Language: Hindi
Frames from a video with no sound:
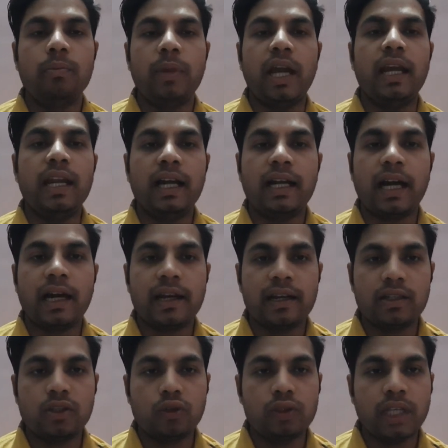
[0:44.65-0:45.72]
पहला
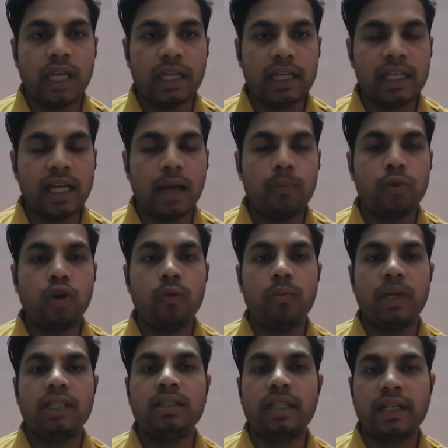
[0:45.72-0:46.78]
कारण तो ये कि आपको
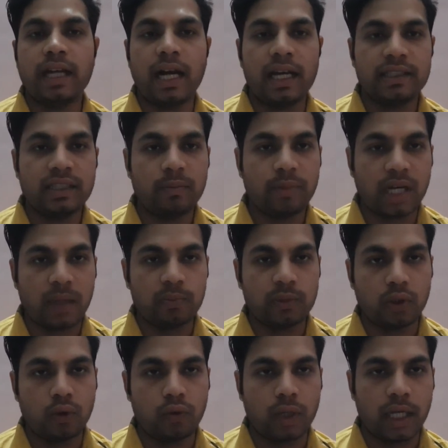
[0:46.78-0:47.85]
मंत्र कहाँ से
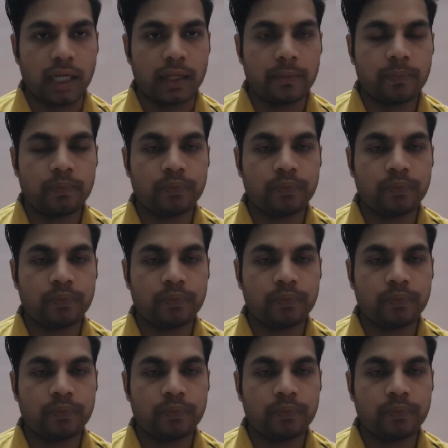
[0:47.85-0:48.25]
प्राप्त हुआ है